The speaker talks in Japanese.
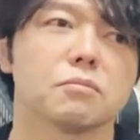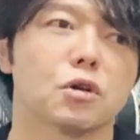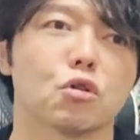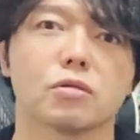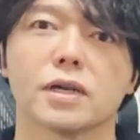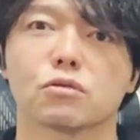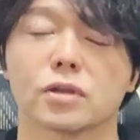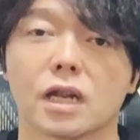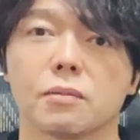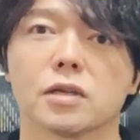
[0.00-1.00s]
まあ、6番底
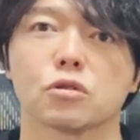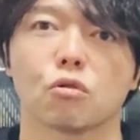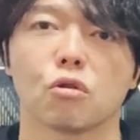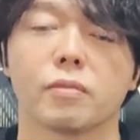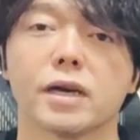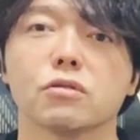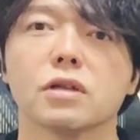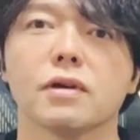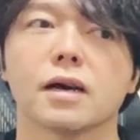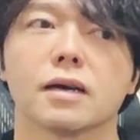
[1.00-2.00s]
7番底場合によっ
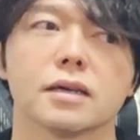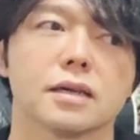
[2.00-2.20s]
ては